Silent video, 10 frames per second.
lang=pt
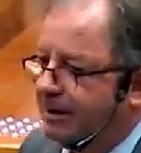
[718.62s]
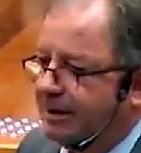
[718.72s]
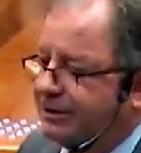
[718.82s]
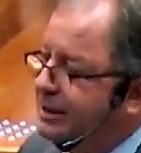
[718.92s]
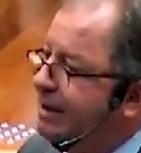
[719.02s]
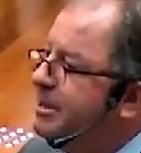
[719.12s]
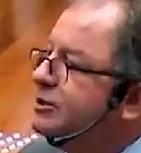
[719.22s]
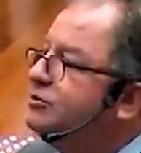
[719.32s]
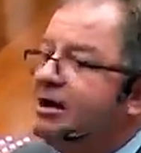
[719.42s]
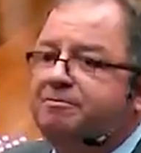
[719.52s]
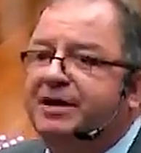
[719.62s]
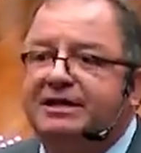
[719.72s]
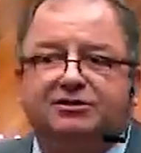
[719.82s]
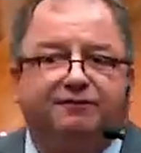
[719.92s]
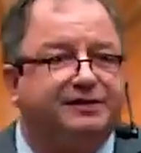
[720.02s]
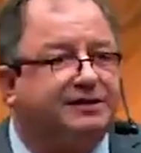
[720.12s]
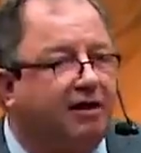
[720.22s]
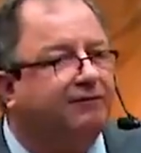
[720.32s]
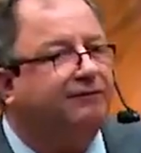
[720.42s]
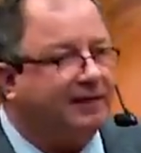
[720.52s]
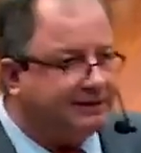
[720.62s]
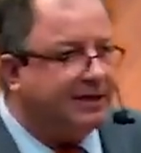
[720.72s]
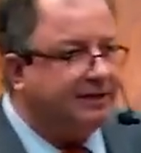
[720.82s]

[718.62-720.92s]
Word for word: Antigamente só a imprensa oficial fazia